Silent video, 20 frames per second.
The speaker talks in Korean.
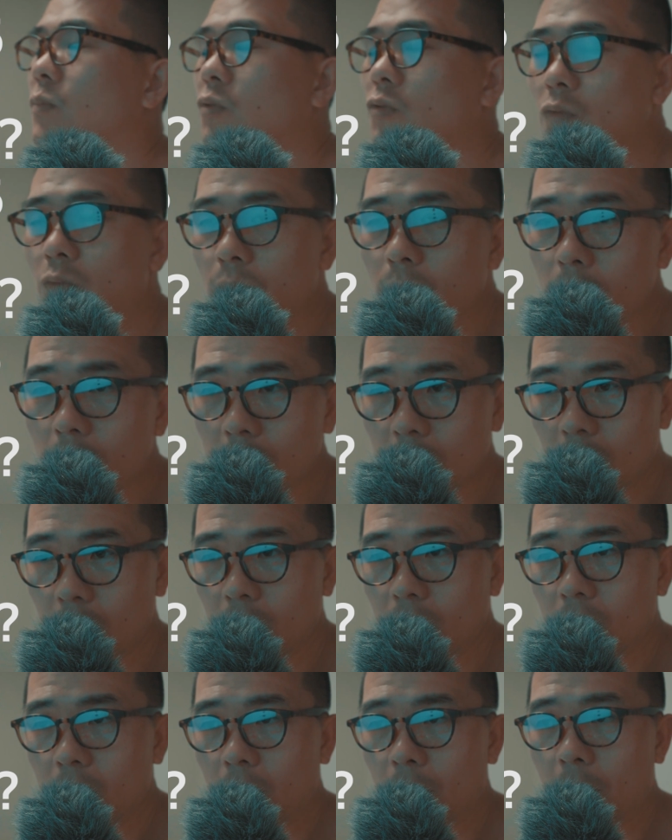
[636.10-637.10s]

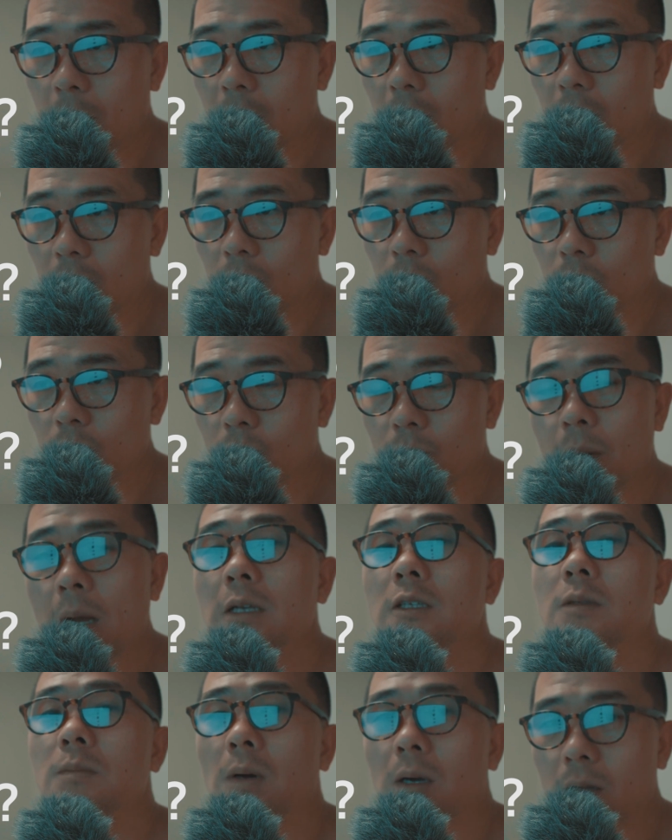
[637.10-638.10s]
북미에서 예판 가격도
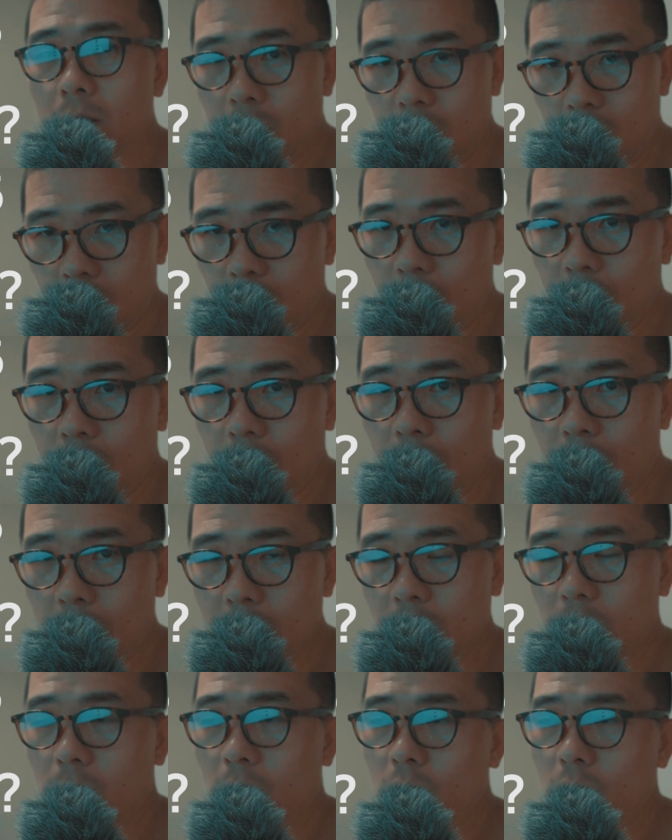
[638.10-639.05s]
80만 원대예요. 80만